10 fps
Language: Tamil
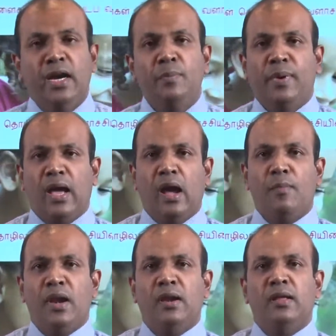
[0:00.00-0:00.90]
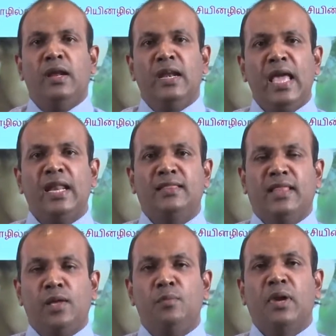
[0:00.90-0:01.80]
ஈடுபடாமல்
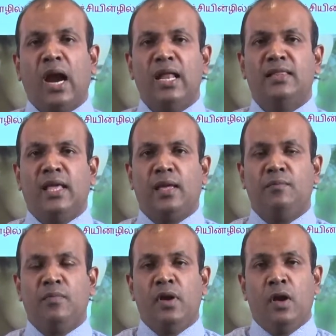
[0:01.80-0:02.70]
நேரத்தையும் காலத்தையும்